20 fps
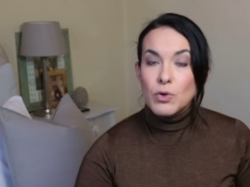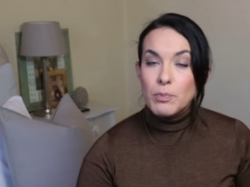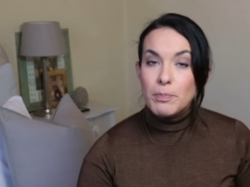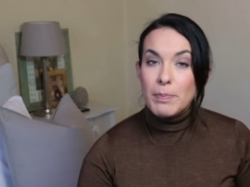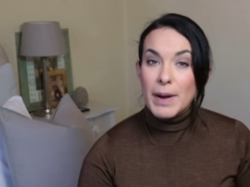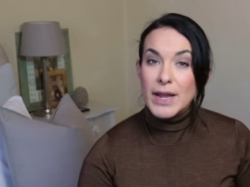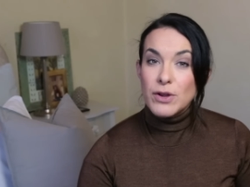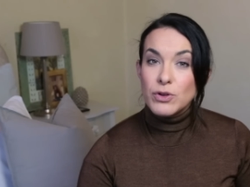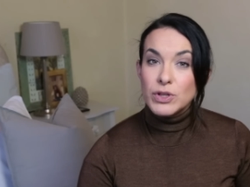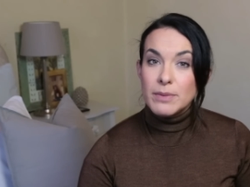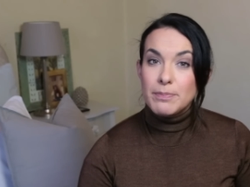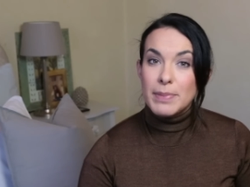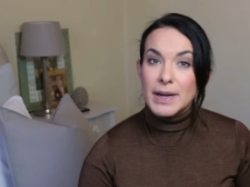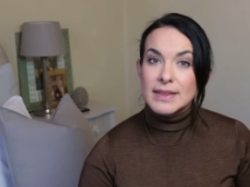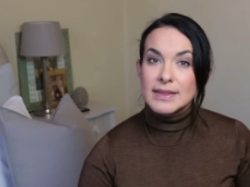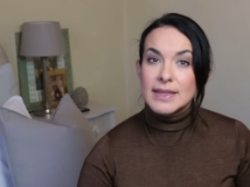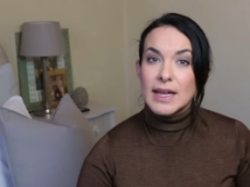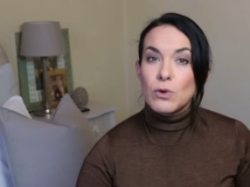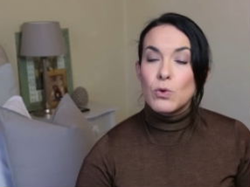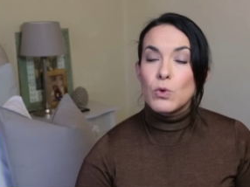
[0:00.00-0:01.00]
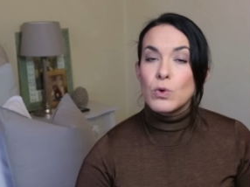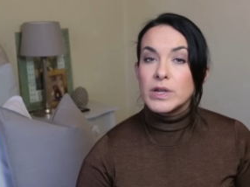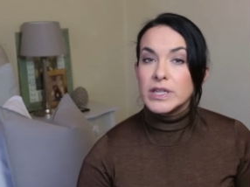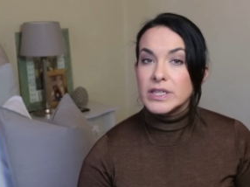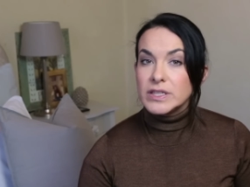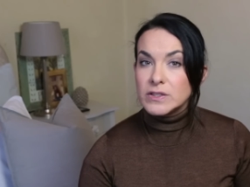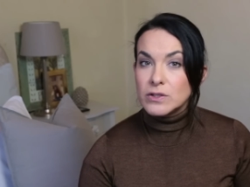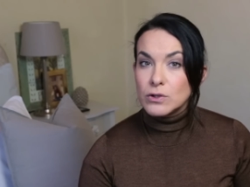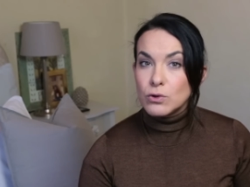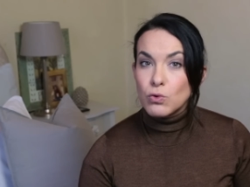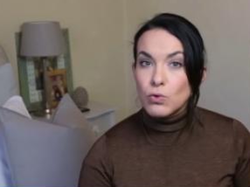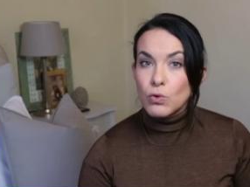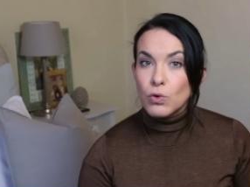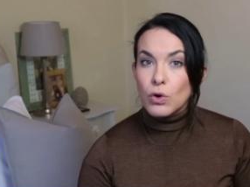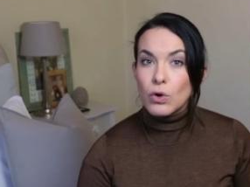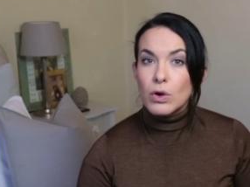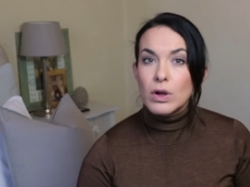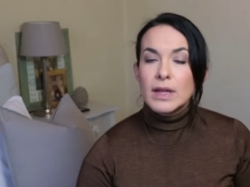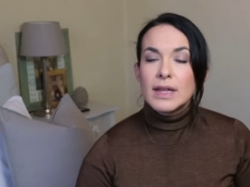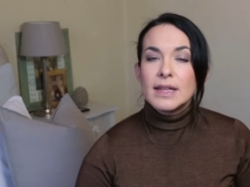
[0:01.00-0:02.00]
Un paio di pantaloni
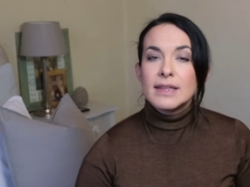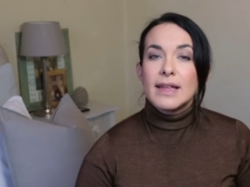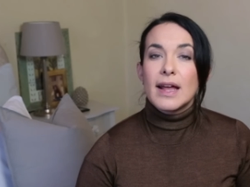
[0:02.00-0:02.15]
scuro